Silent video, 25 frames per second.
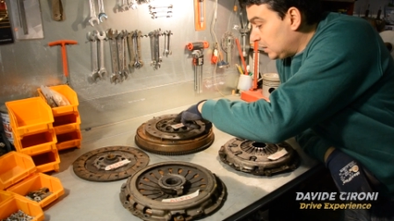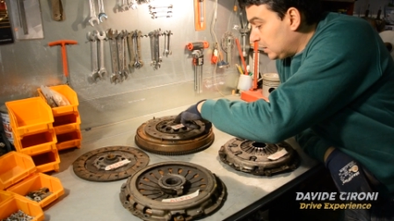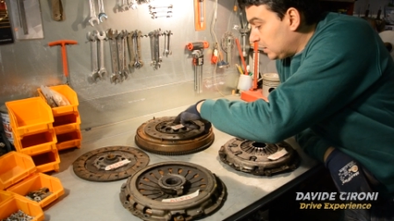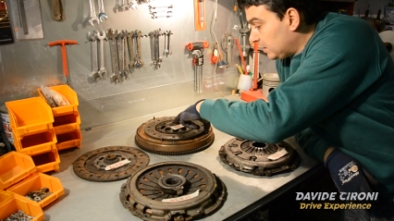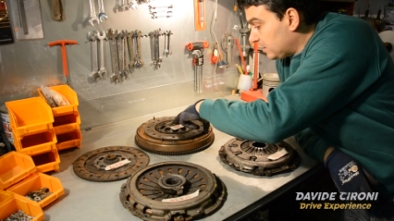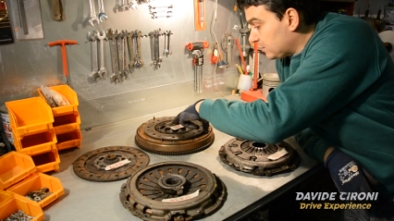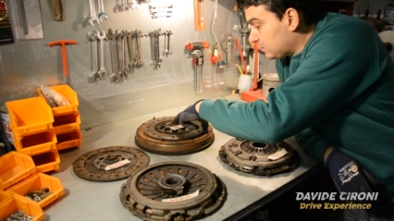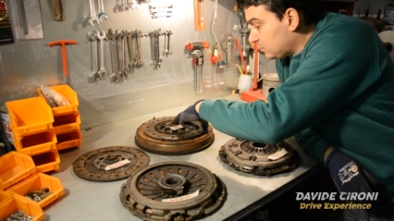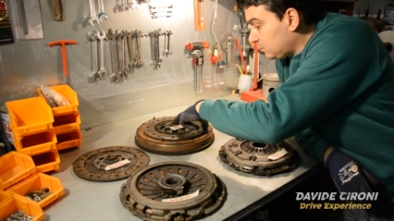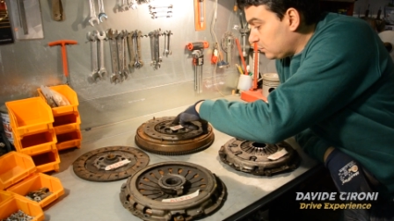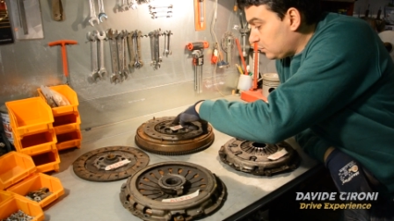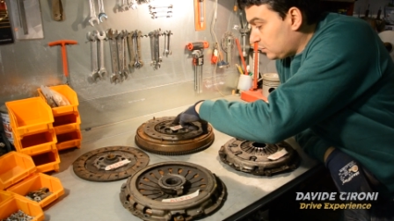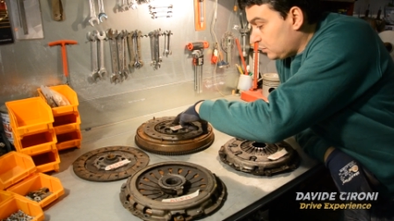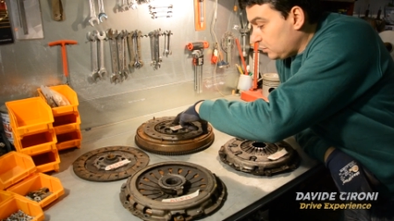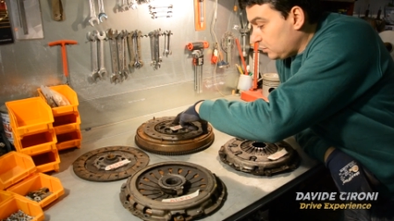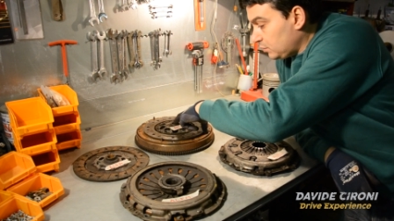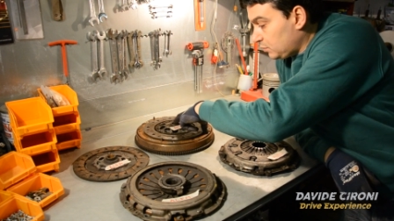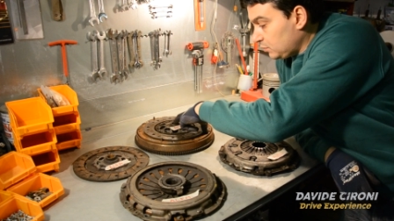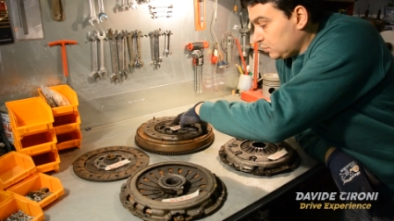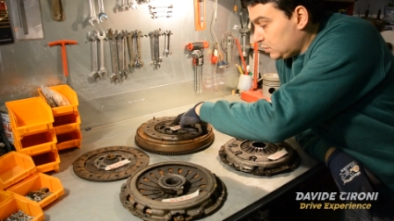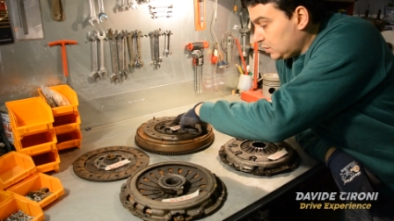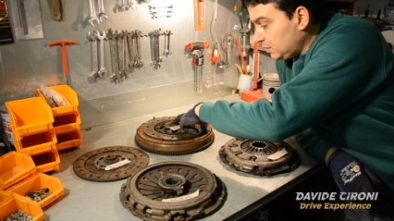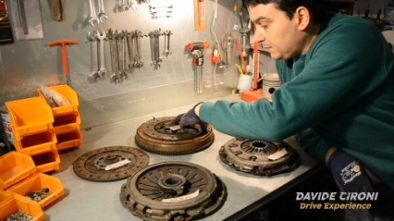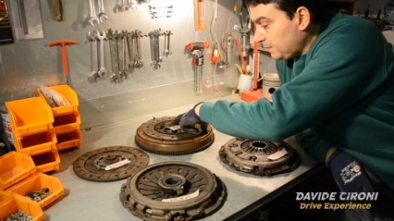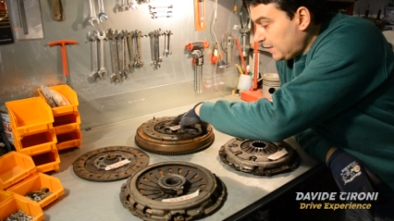La
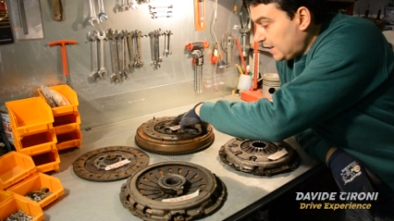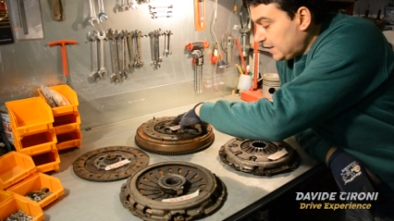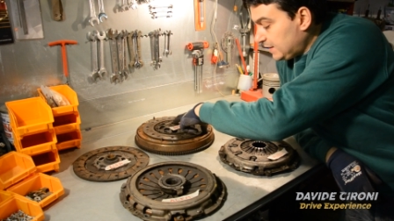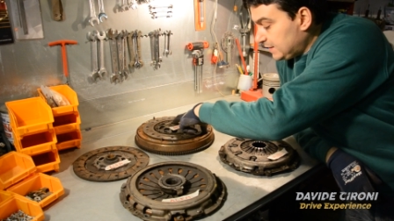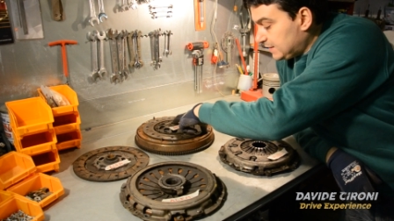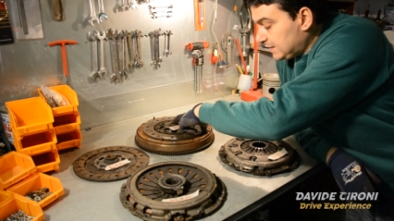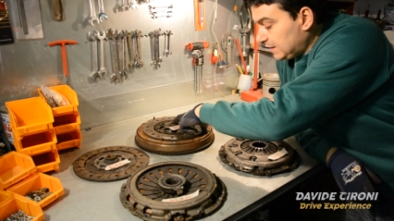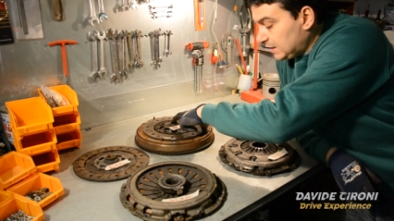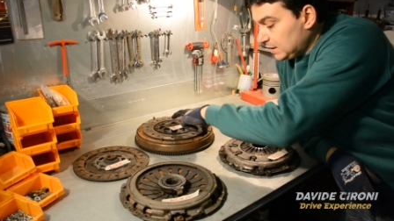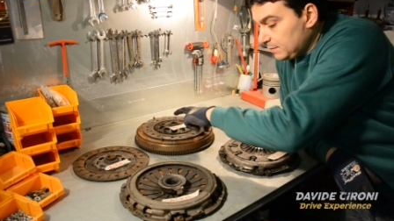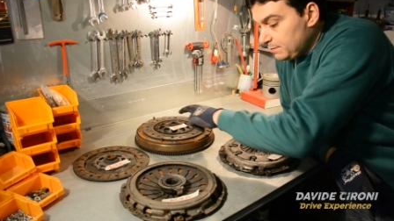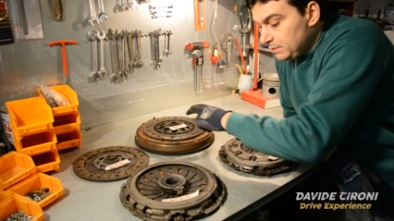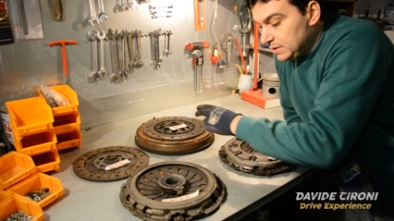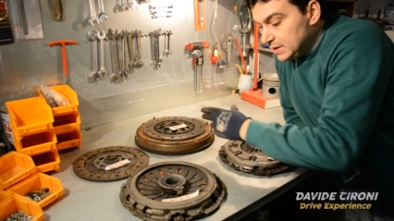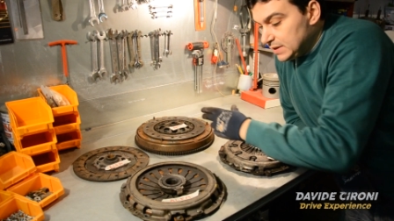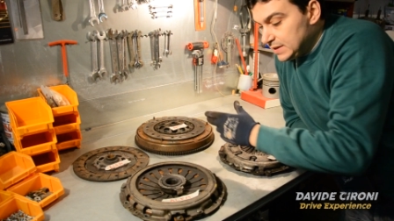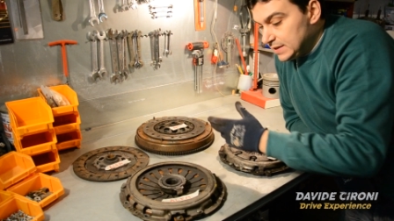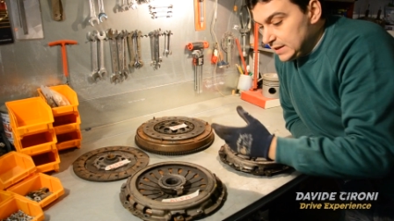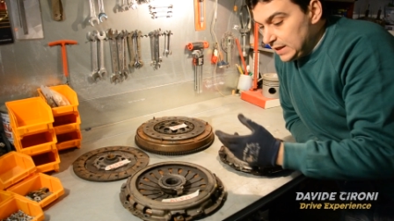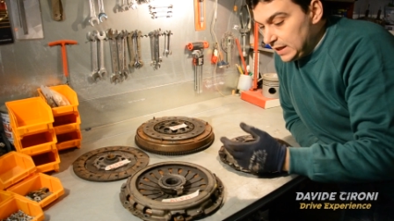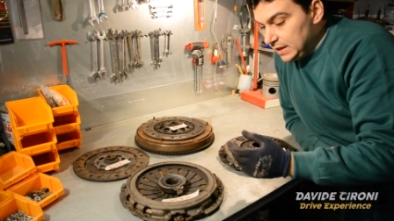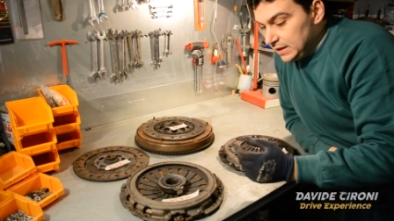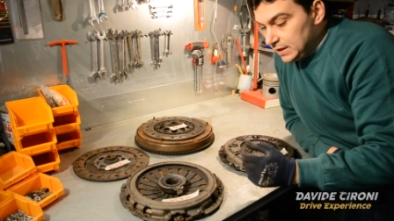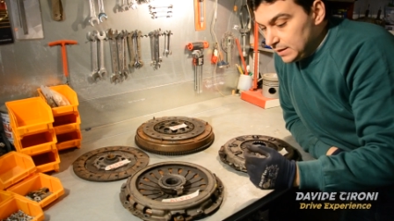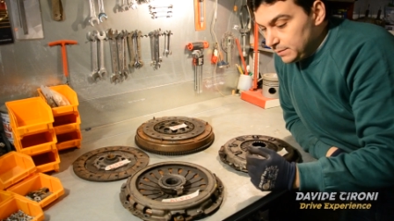soluzione ottimale sarebbe
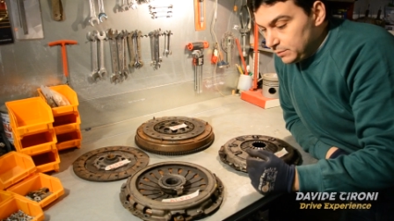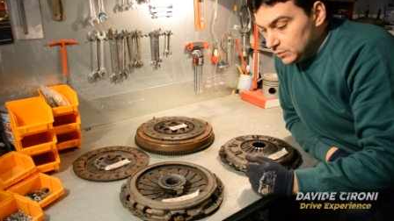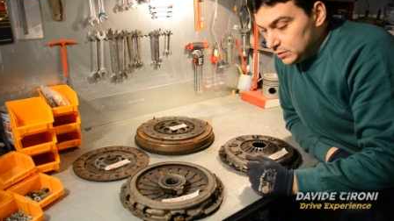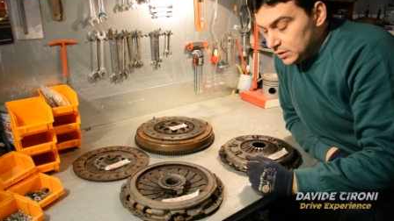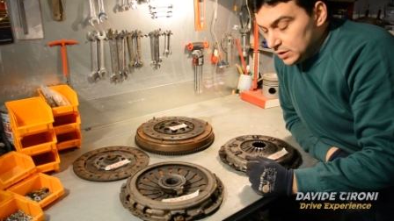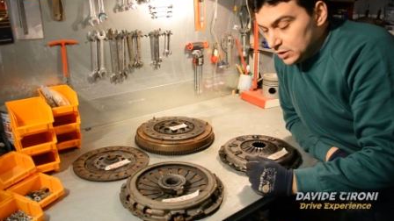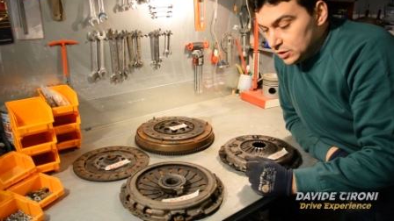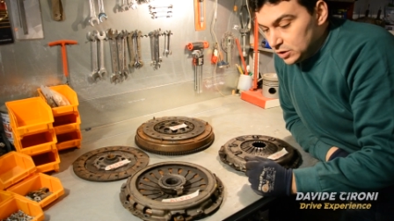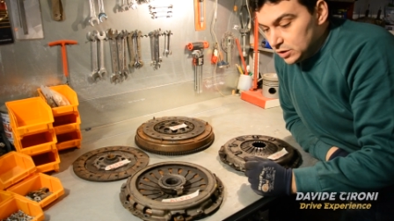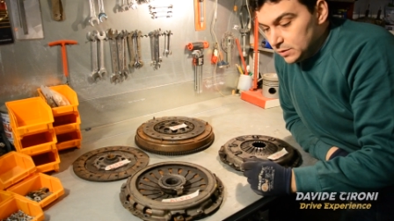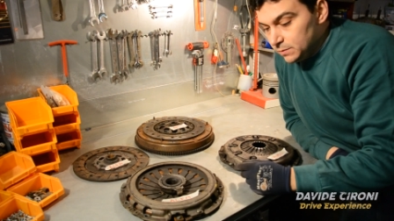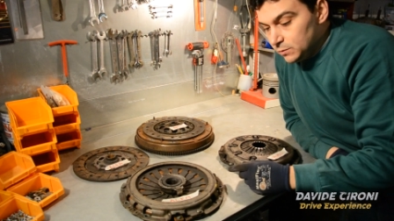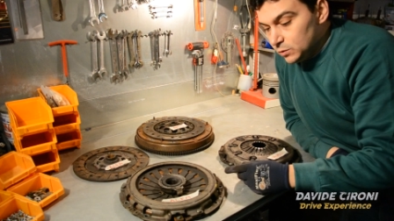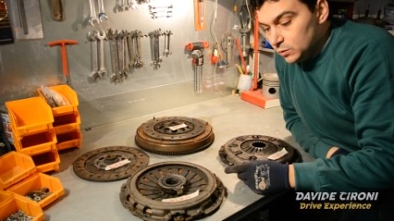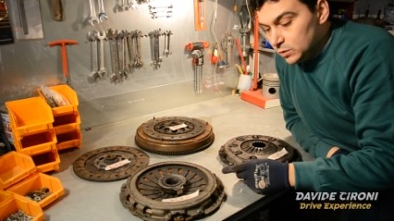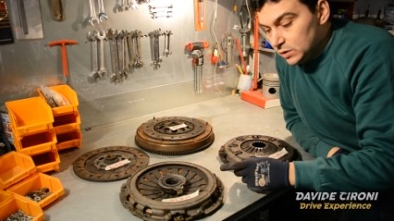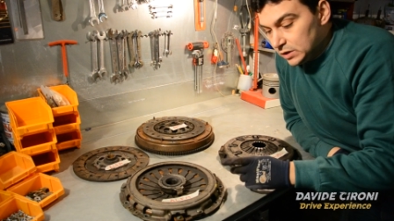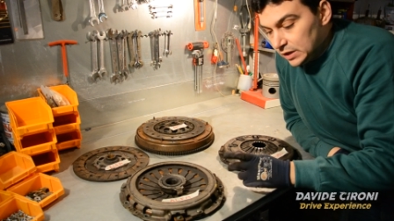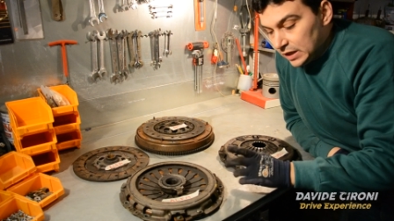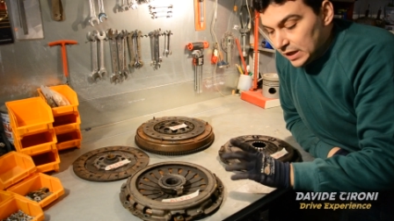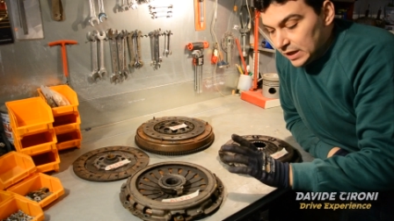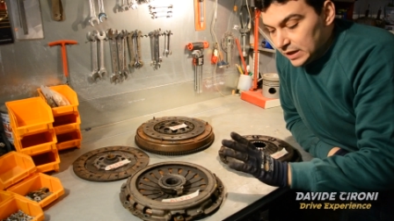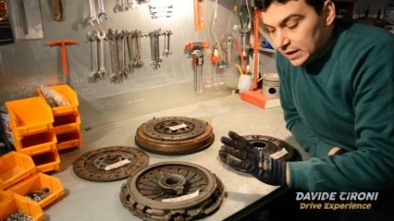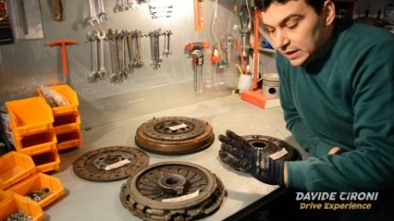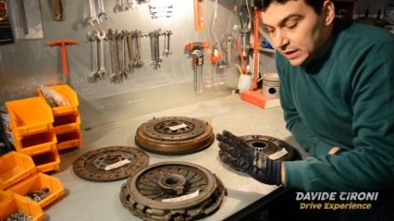stata poterci
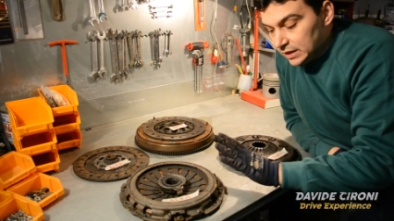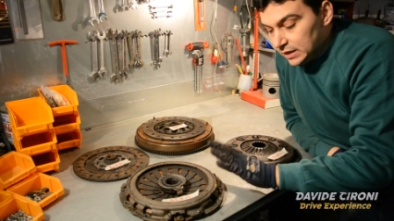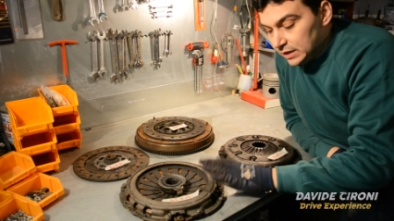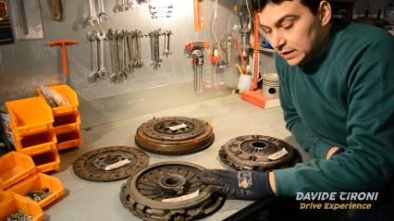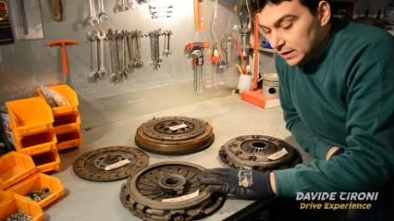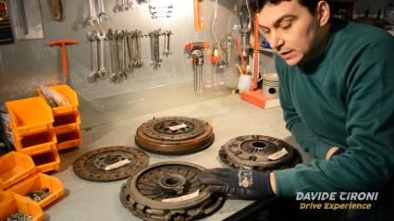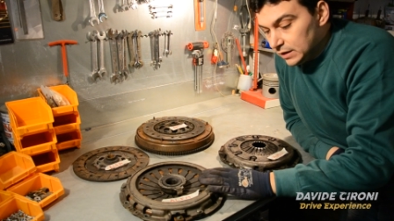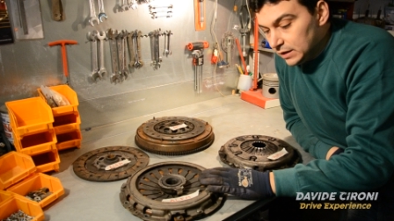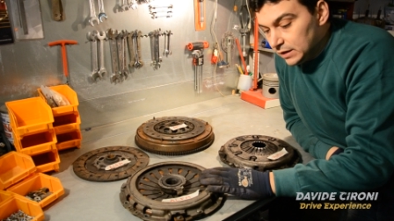montare